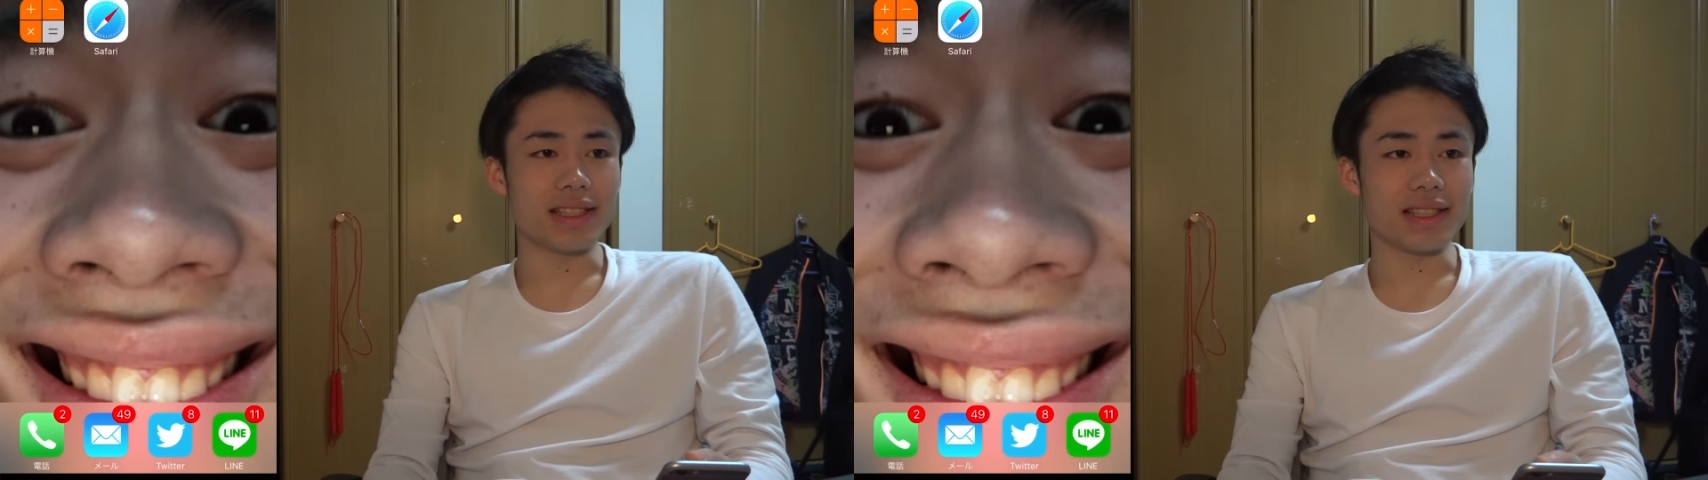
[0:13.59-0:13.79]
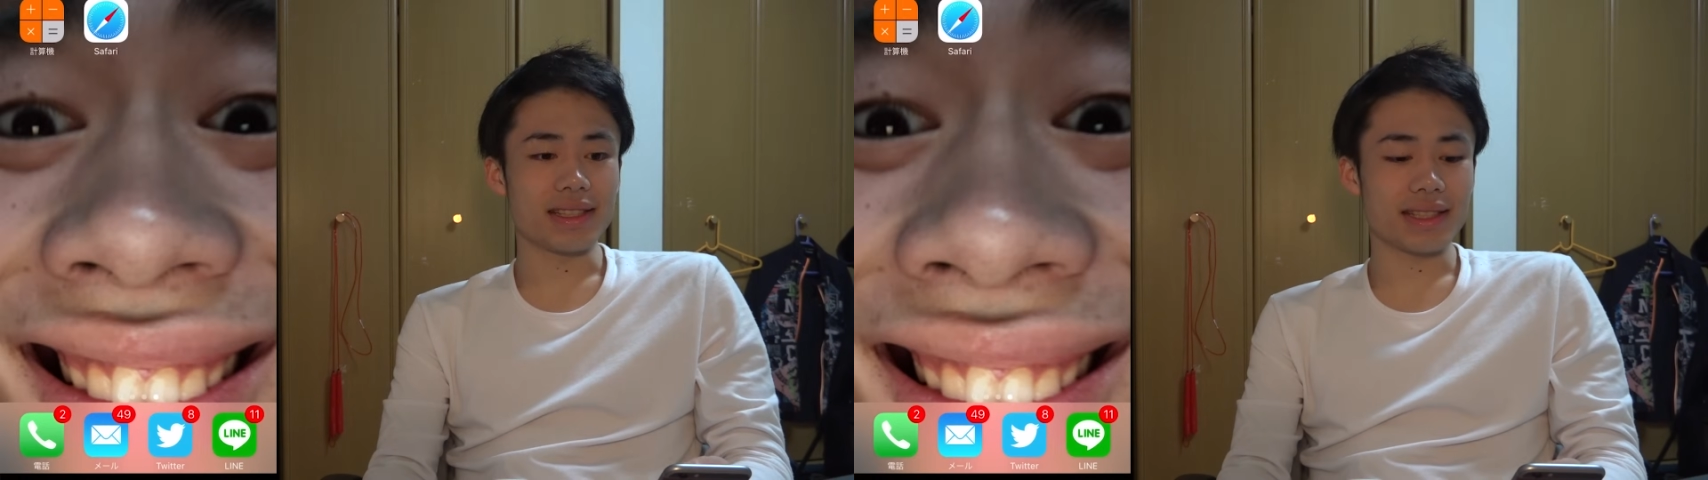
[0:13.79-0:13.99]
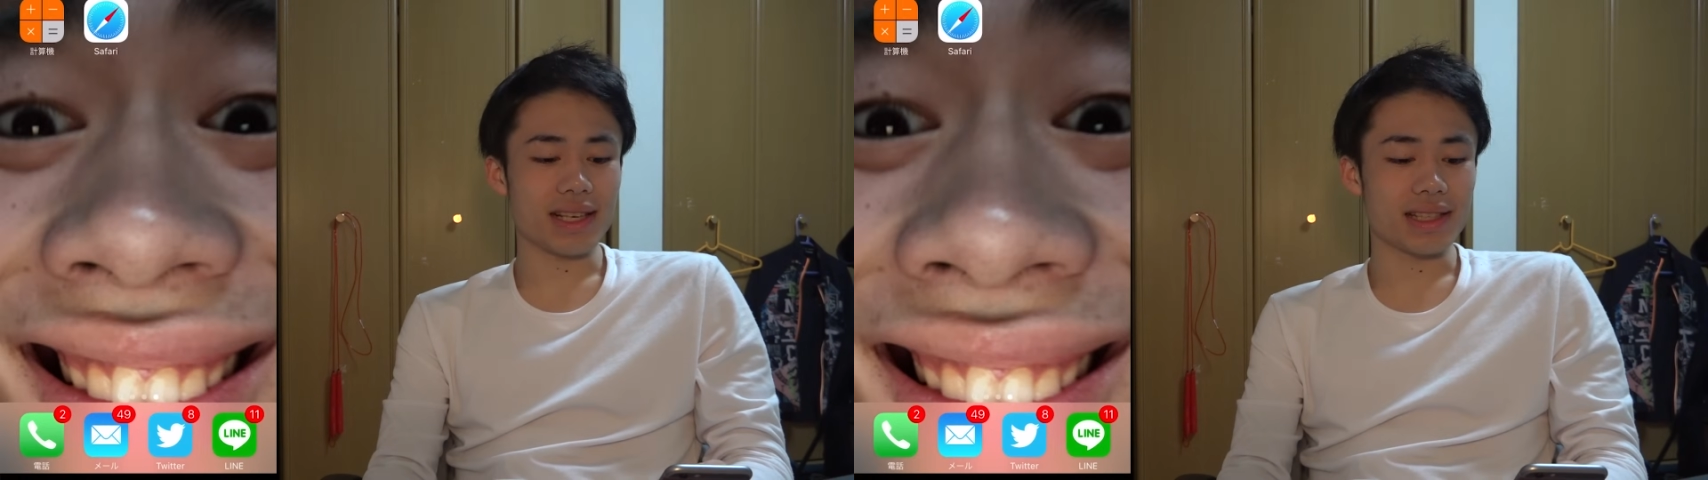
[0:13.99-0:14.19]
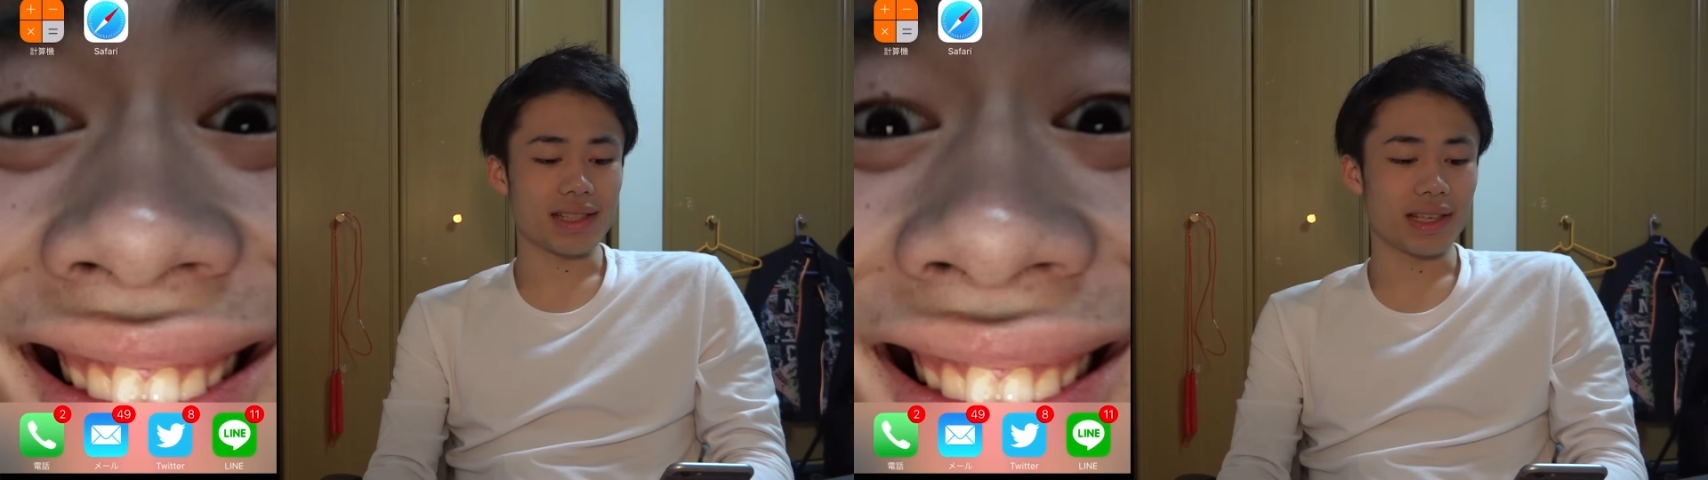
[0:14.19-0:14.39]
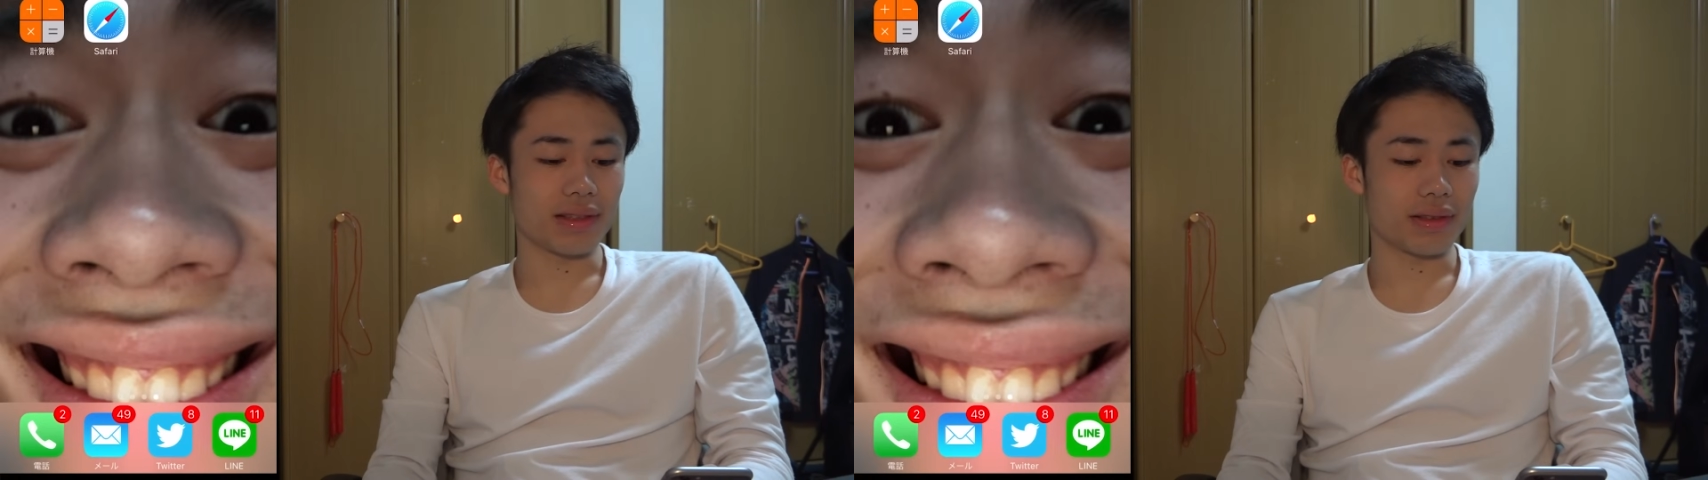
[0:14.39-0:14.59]
ちっちゃい
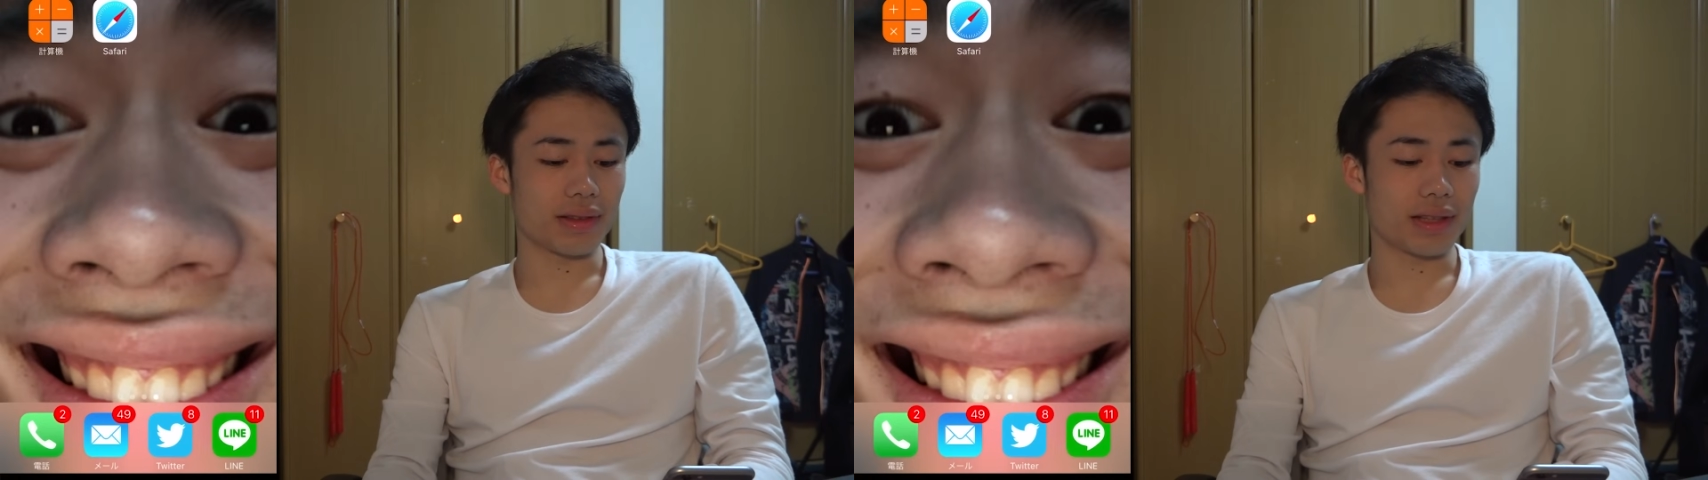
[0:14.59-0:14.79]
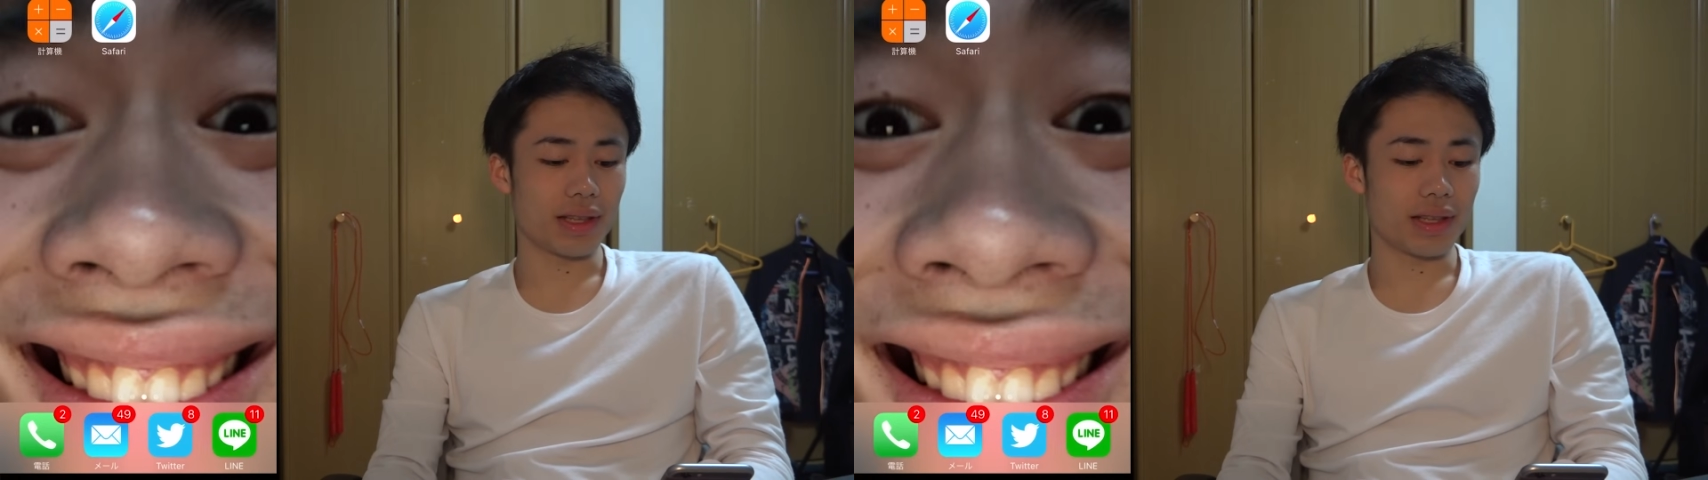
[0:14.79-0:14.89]
サイトっ